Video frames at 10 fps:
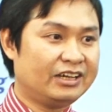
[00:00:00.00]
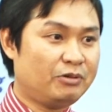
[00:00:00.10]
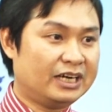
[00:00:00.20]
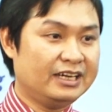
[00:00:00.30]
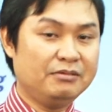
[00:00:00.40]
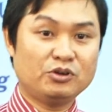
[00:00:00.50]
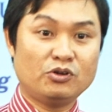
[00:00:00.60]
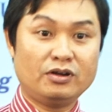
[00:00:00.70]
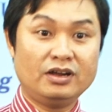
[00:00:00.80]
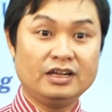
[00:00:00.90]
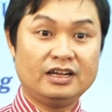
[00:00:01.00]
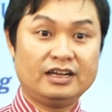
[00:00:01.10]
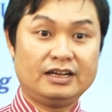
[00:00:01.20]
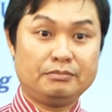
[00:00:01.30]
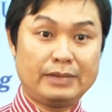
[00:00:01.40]
cái quan điểm của
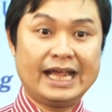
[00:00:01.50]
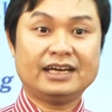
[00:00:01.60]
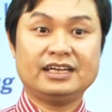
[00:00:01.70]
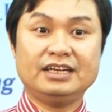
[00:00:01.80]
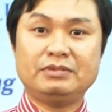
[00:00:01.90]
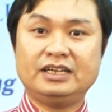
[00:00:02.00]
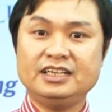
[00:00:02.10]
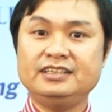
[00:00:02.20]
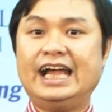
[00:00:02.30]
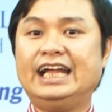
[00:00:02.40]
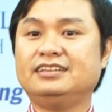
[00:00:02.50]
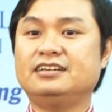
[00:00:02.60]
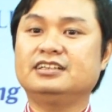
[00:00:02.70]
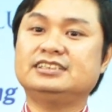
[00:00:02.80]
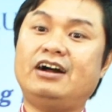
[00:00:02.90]
à, Marx để mà lý giải
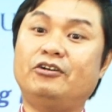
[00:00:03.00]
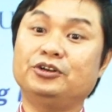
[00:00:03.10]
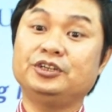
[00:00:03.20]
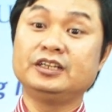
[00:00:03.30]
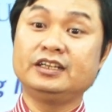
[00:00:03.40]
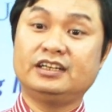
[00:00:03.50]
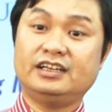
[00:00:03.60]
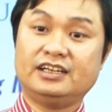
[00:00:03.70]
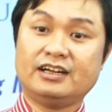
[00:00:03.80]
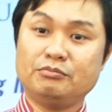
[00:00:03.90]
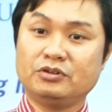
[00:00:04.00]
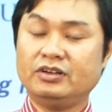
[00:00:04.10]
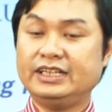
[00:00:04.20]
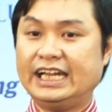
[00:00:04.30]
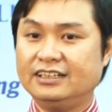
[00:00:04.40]
từ cái xã hội à, không có
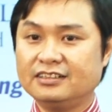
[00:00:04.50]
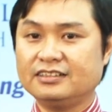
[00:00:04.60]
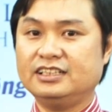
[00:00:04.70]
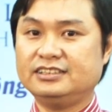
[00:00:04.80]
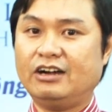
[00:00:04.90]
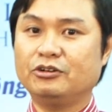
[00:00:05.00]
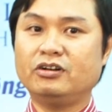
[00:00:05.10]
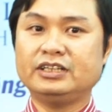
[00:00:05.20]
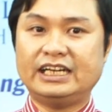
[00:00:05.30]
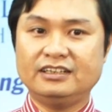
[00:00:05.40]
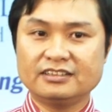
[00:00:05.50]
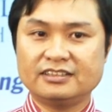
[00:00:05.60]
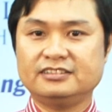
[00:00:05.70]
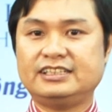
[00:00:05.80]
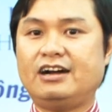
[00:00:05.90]
nhà nước đến xã hội có nhà nước
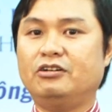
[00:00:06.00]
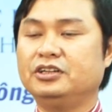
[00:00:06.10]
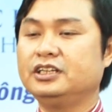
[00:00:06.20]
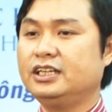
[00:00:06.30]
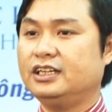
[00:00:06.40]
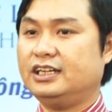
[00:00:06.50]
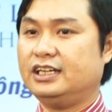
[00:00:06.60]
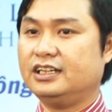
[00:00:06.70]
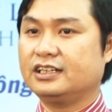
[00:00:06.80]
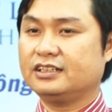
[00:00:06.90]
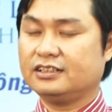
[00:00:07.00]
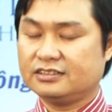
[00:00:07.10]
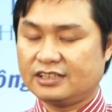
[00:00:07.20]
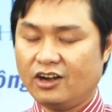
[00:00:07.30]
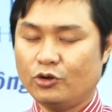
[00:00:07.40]
từ xã hội à,
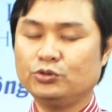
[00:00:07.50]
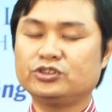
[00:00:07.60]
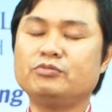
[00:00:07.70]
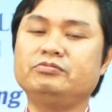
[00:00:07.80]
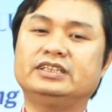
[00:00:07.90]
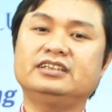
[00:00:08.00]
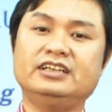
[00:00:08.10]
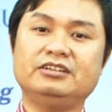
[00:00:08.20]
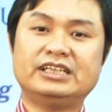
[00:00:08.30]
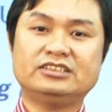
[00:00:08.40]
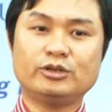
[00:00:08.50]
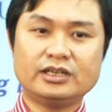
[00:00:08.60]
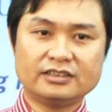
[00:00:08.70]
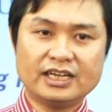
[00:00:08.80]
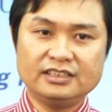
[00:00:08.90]
sở hữu chung về tư liệu sản
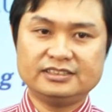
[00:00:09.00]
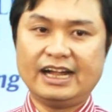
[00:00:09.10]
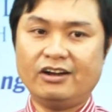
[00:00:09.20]
xuất đến xã